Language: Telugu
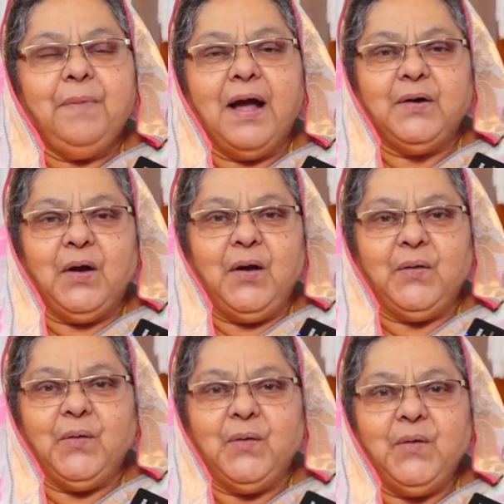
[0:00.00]

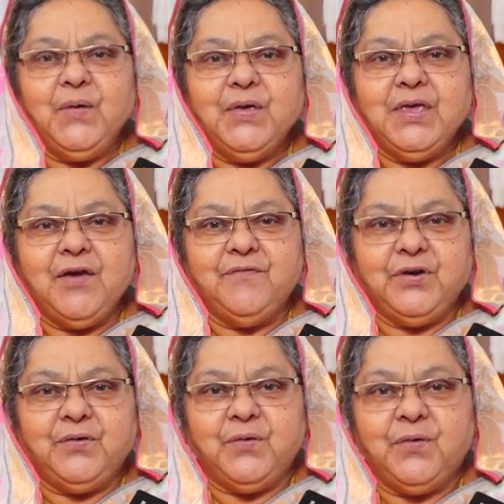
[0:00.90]
పక్కళ్ళకో
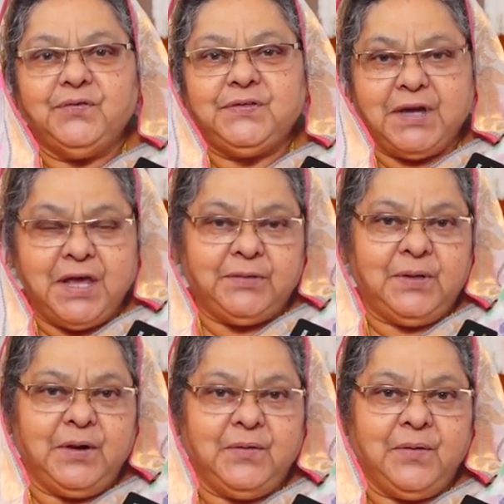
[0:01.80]
ఎవరికో
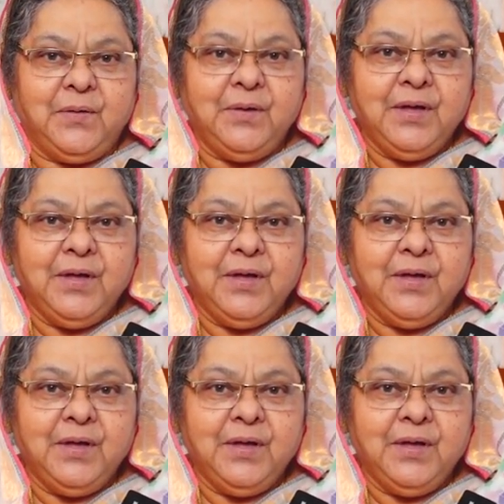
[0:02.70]
స్నేహితులకో